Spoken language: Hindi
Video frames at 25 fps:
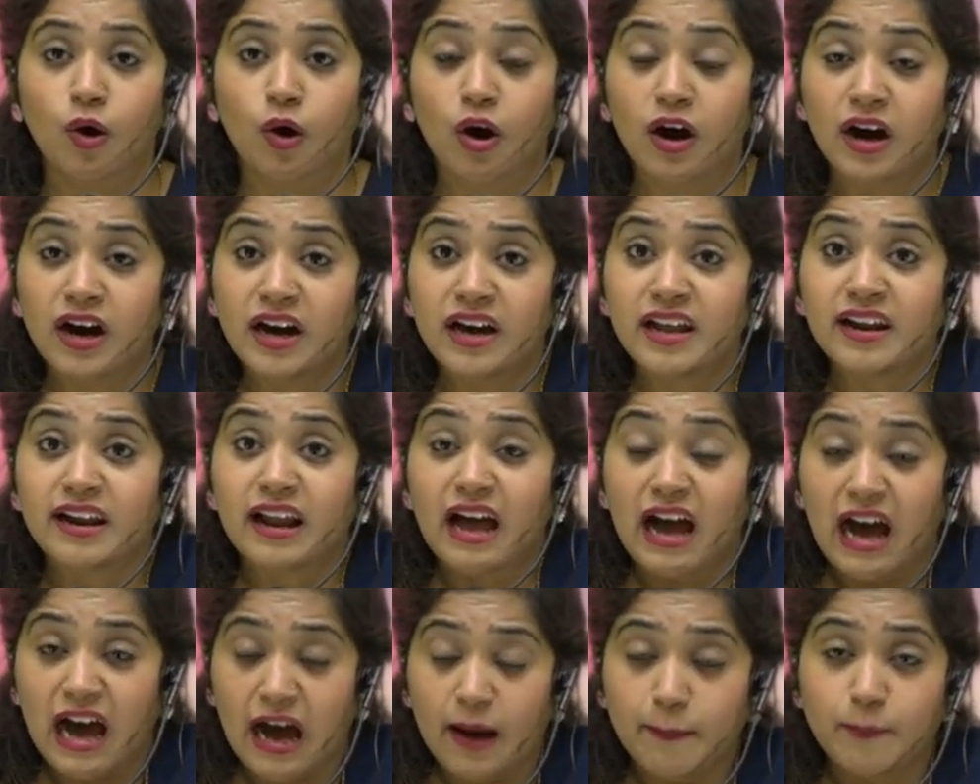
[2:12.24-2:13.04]
अगर
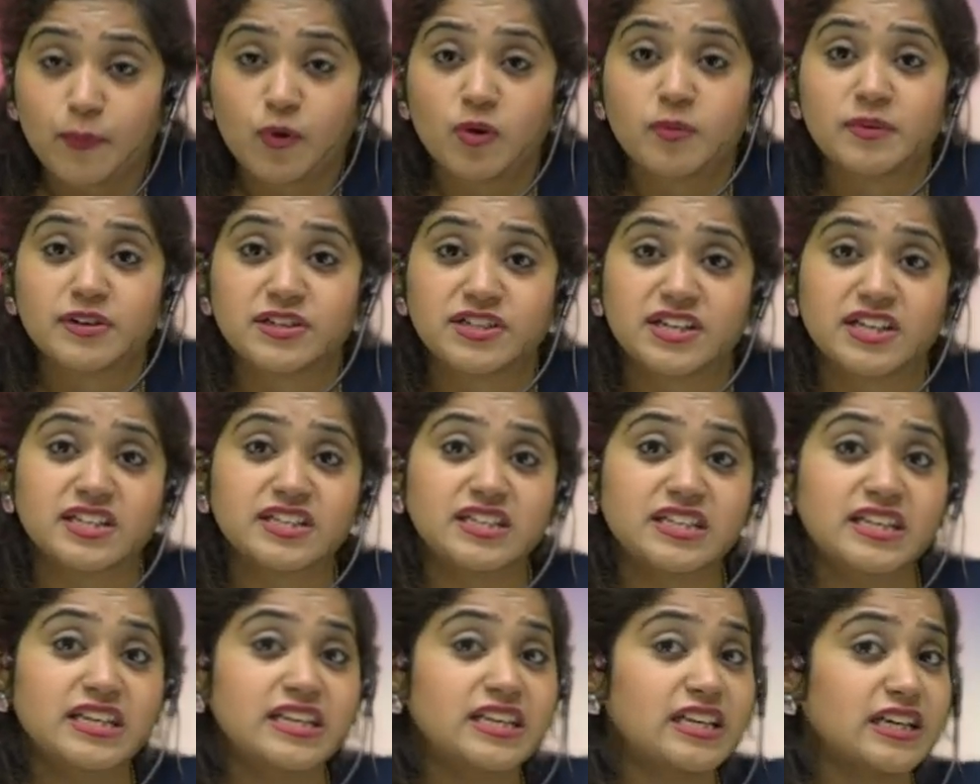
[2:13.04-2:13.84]
आपको बच्चा
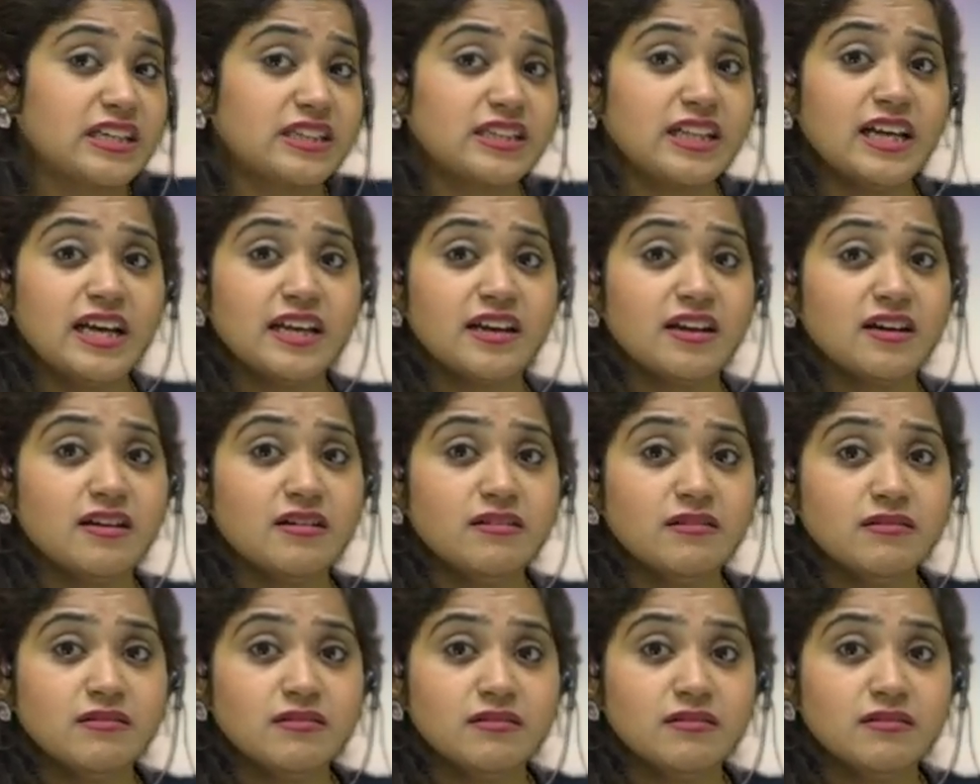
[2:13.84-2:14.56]
जी ये लगता है ना